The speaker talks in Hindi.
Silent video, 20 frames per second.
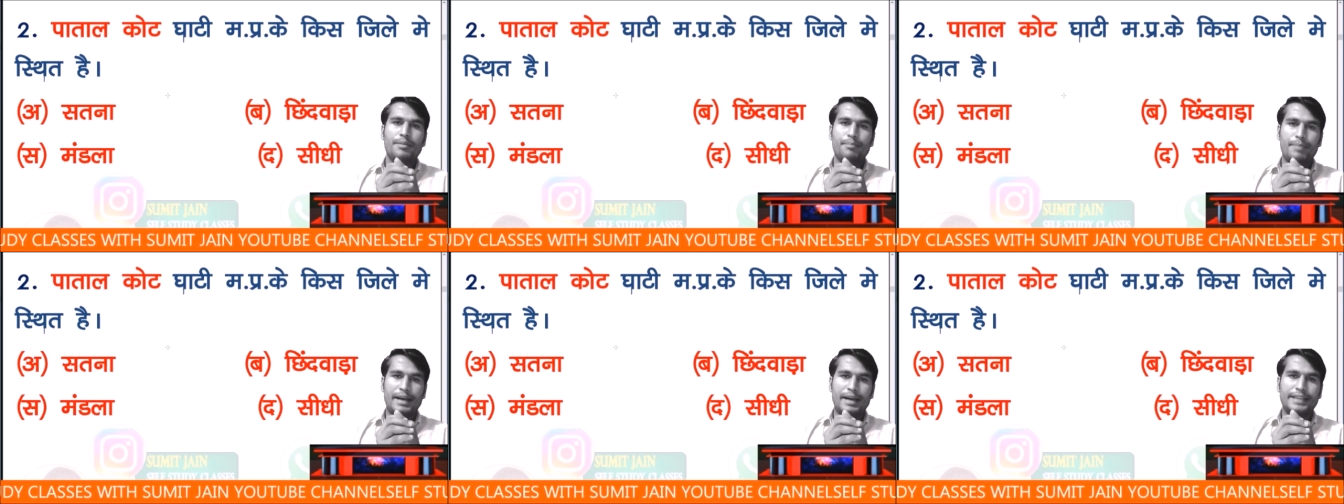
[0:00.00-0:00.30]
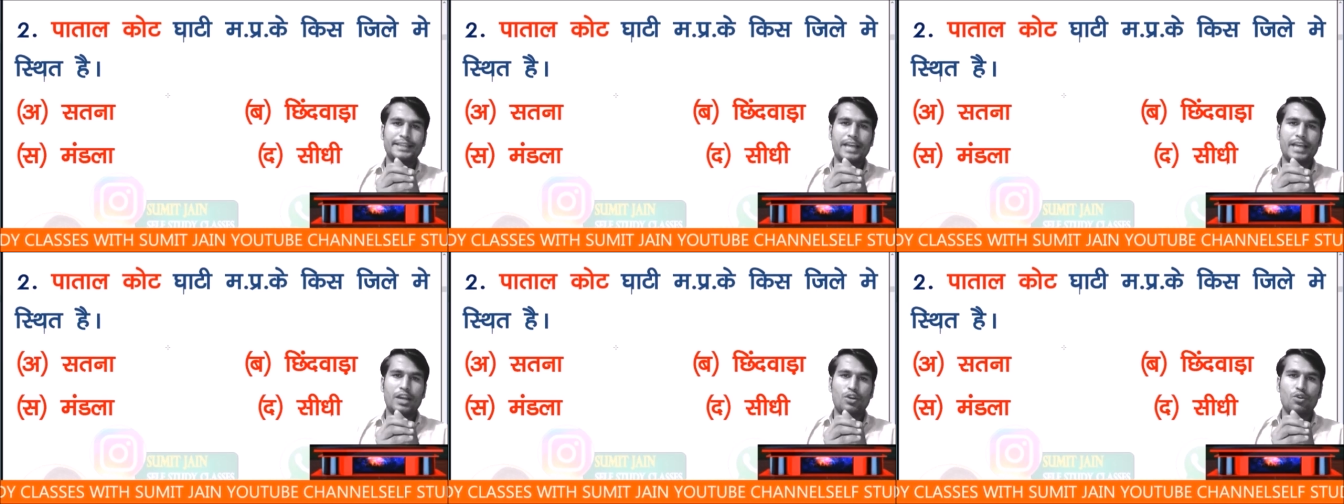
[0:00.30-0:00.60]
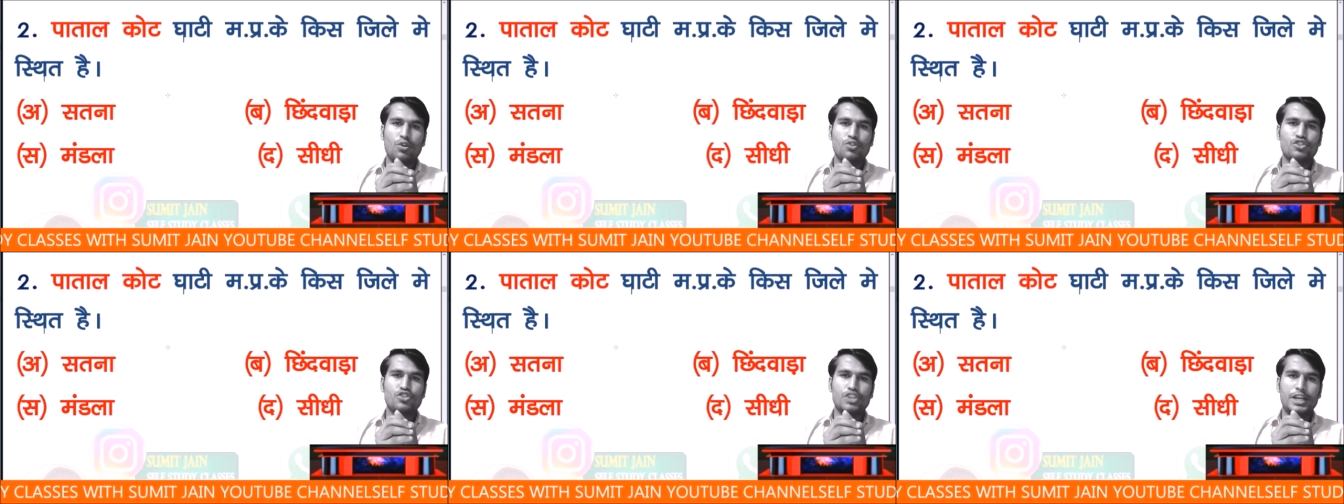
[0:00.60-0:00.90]
पाताल
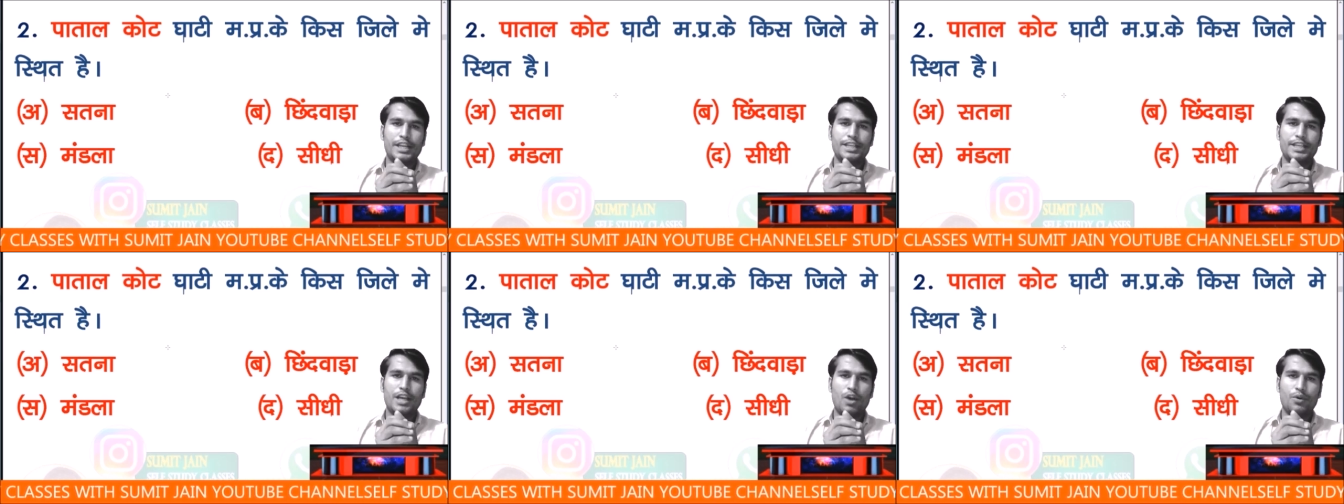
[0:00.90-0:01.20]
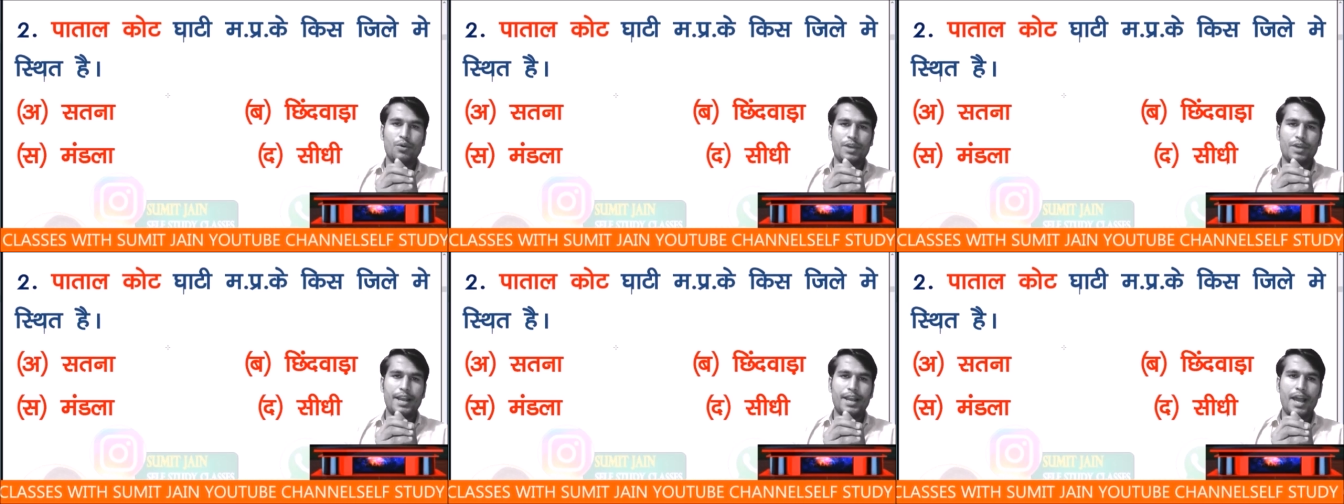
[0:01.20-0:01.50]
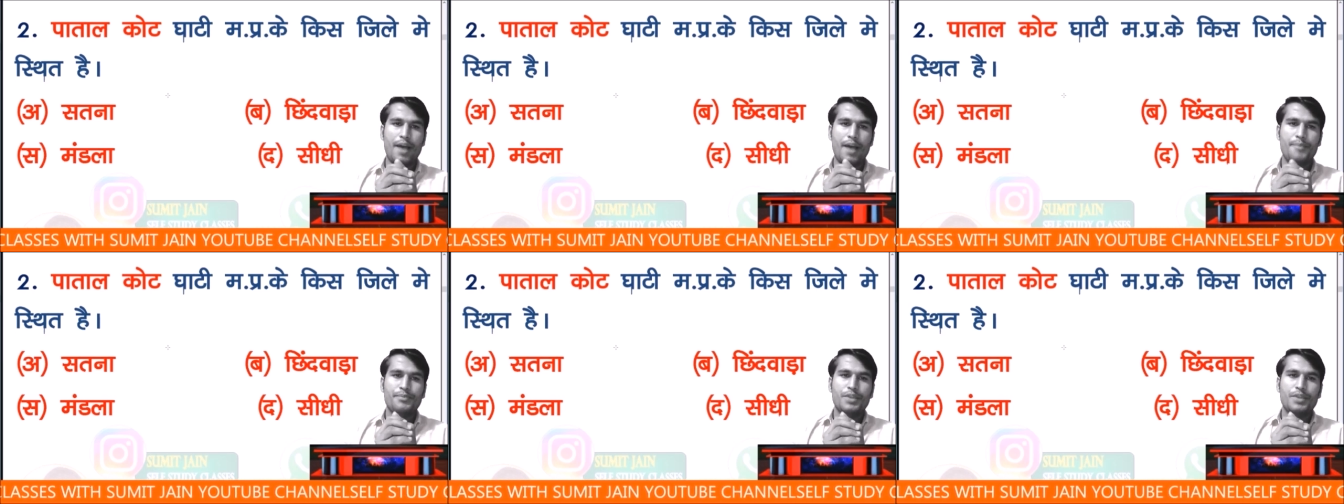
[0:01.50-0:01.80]
लोक चले जाओगे है
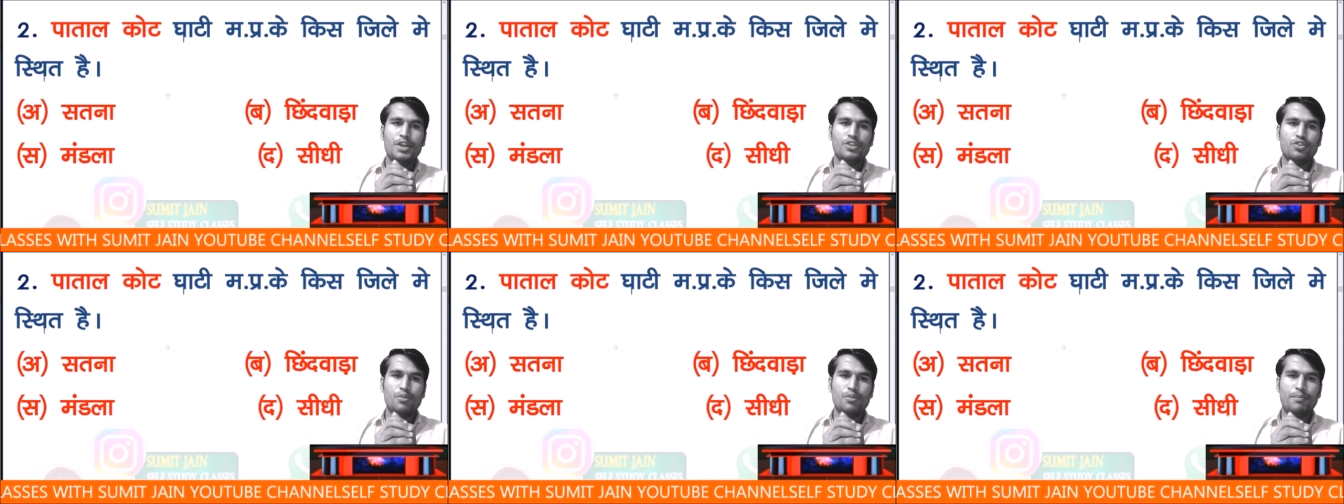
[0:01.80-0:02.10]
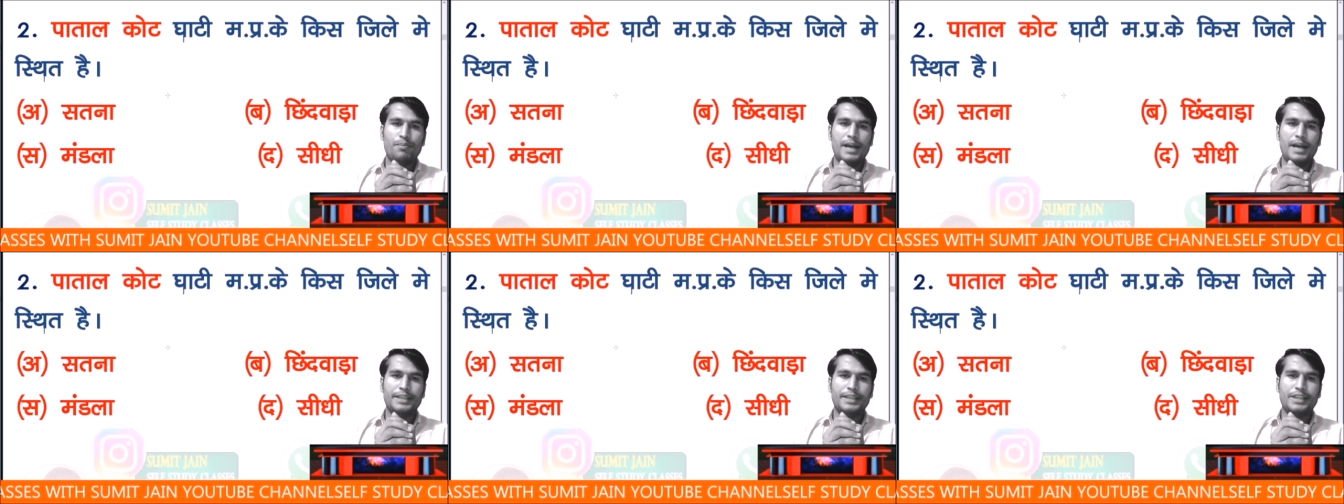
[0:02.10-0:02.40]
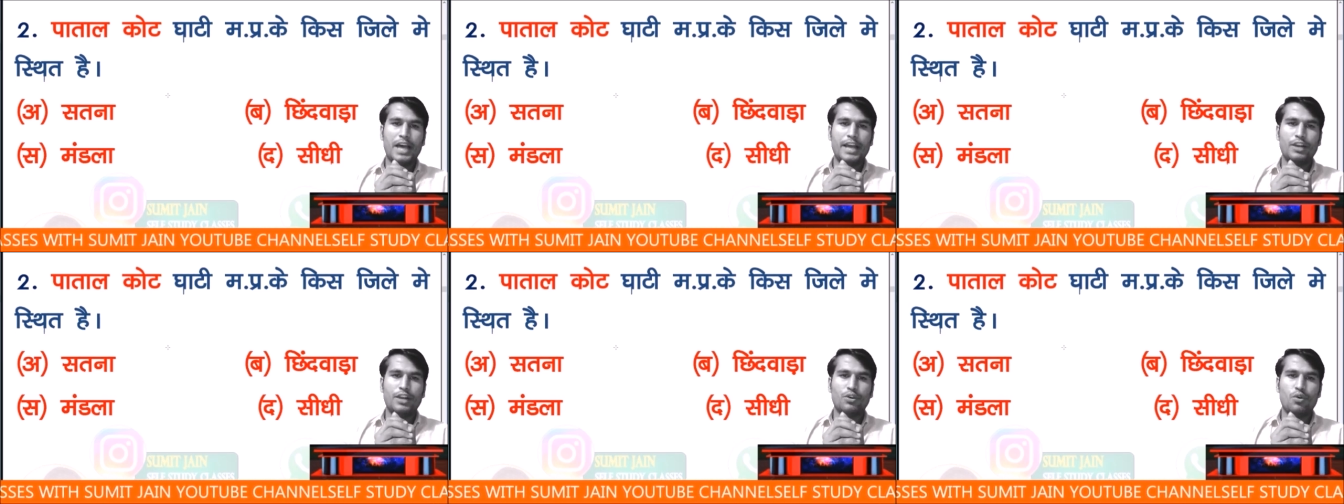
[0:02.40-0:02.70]
ना तो
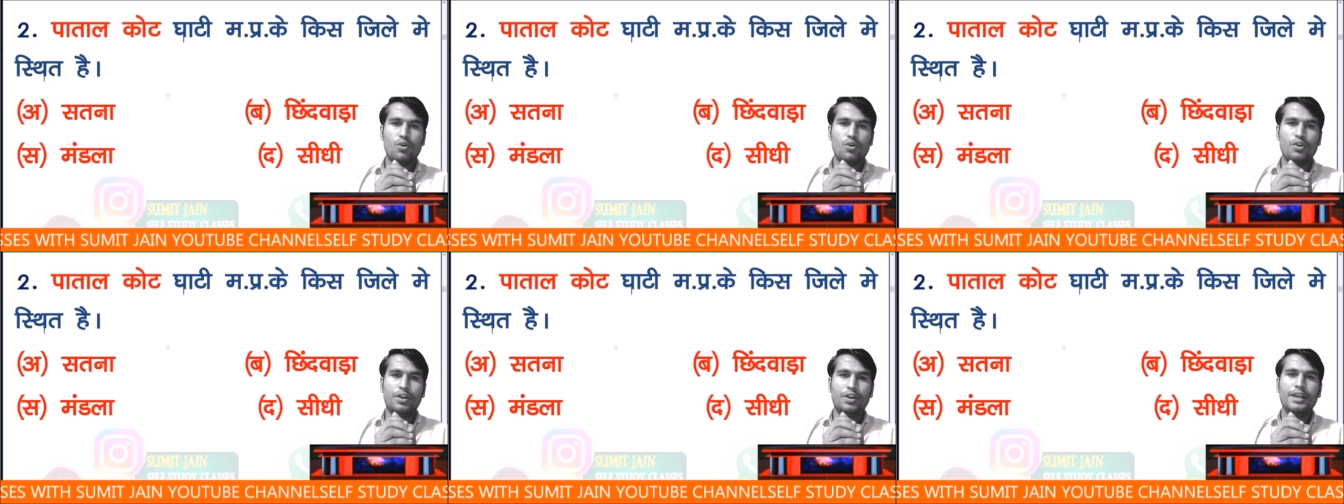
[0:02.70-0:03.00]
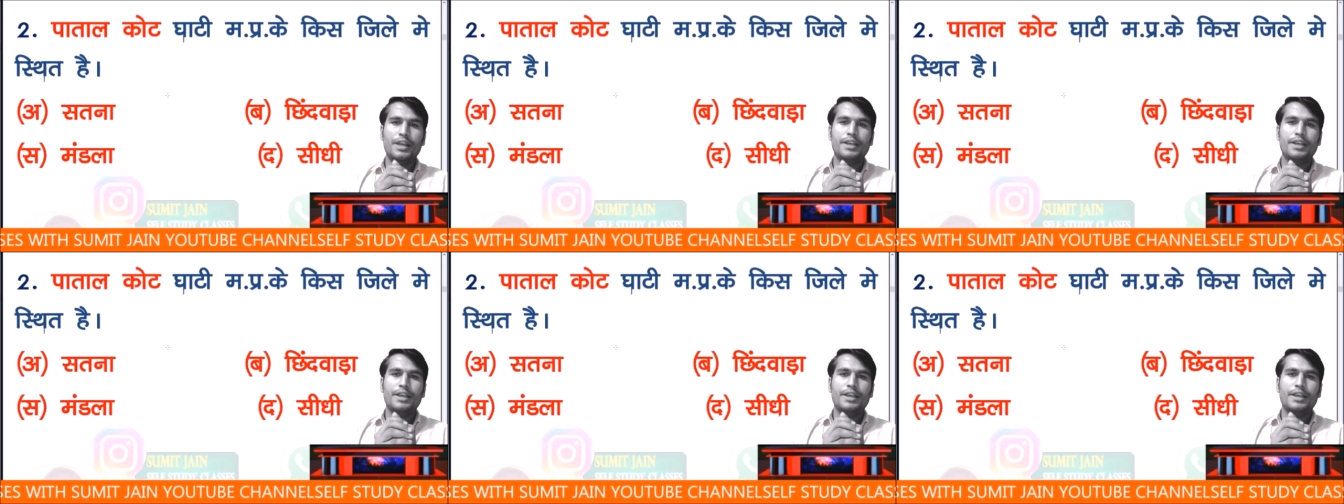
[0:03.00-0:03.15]
पाताल कोट